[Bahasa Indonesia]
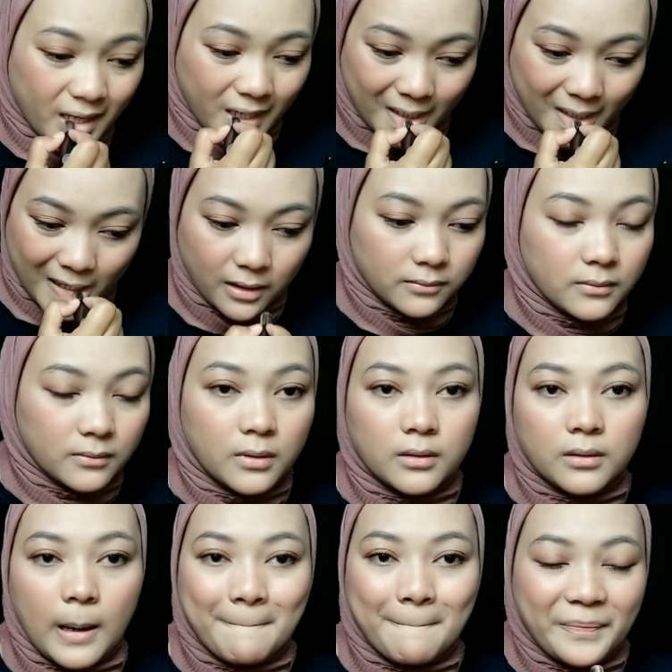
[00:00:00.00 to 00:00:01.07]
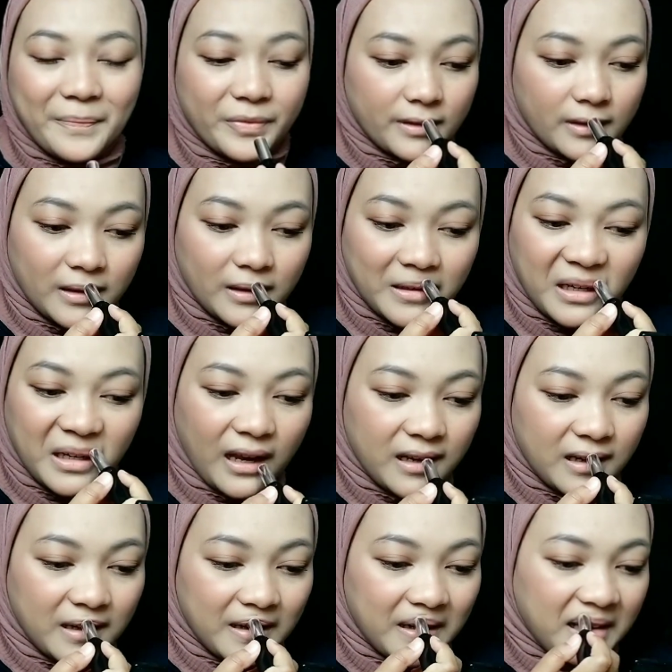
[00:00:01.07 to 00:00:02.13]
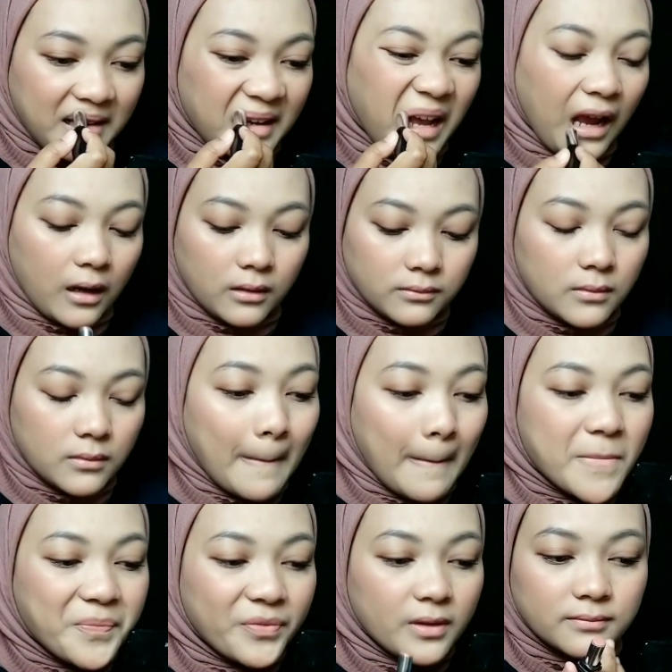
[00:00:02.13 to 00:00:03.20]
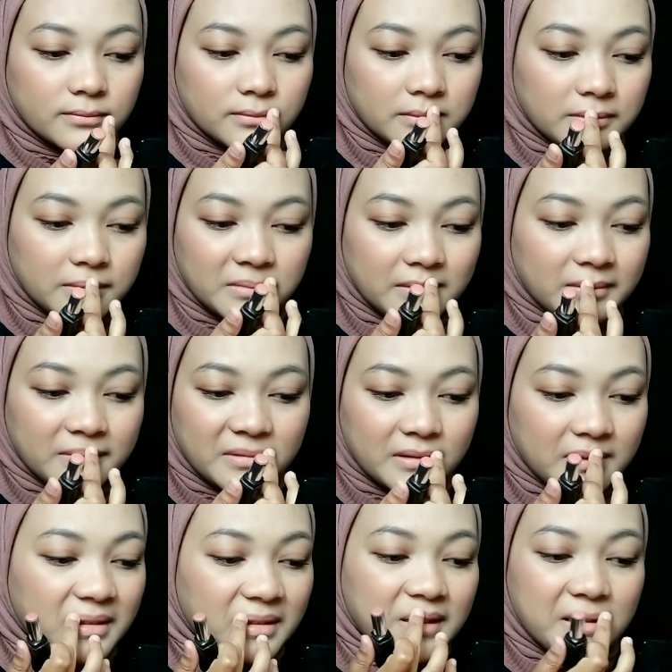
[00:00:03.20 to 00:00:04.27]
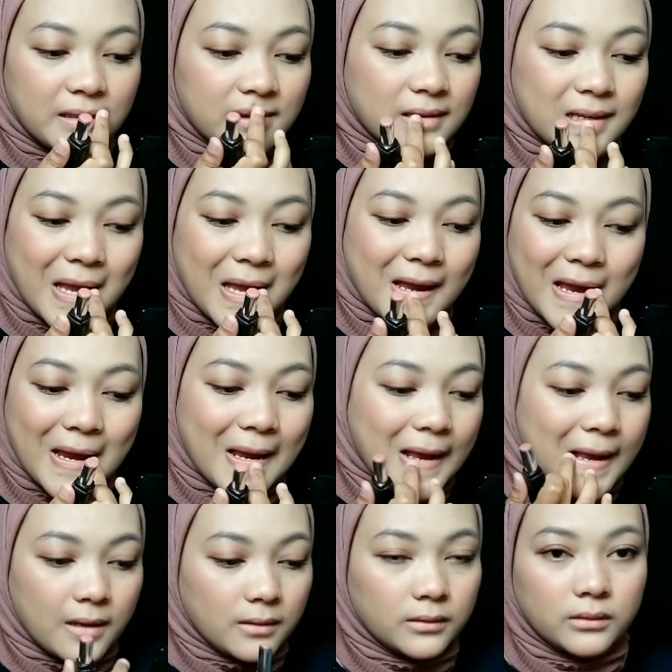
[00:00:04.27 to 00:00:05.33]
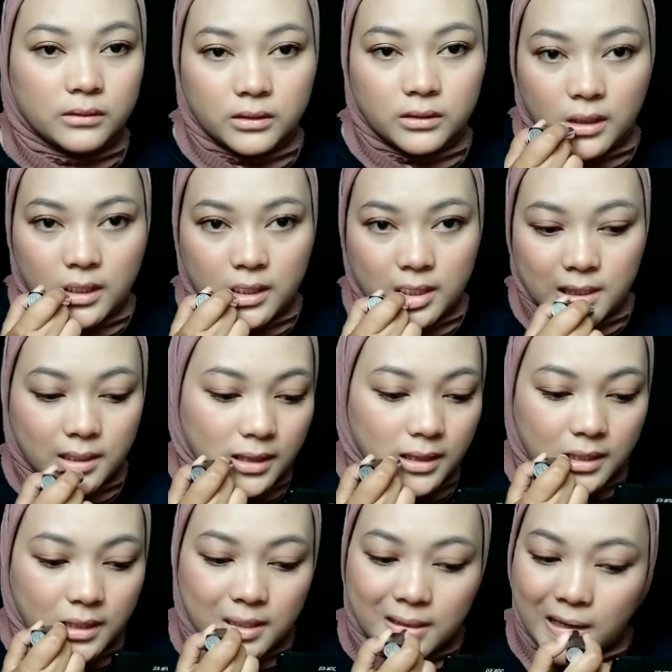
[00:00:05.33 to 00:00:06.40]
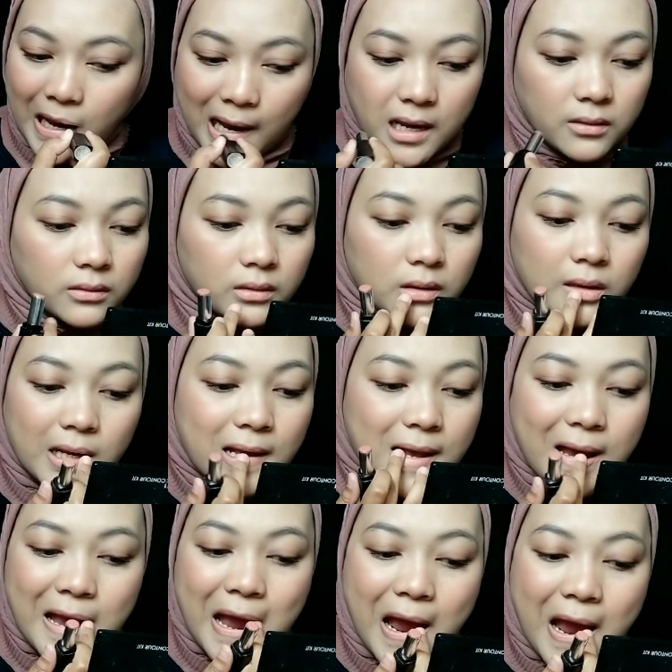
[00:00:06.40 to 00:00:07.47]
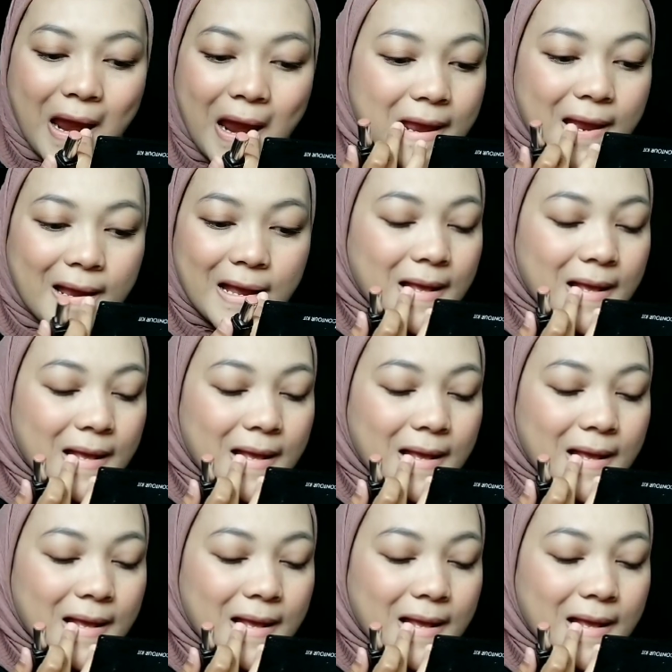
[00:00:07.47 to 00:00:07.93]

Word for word: dan aku pakai lipstick dari Pixi Matte in Love yang shade-nya ginger L jadi ini base om ombre gitu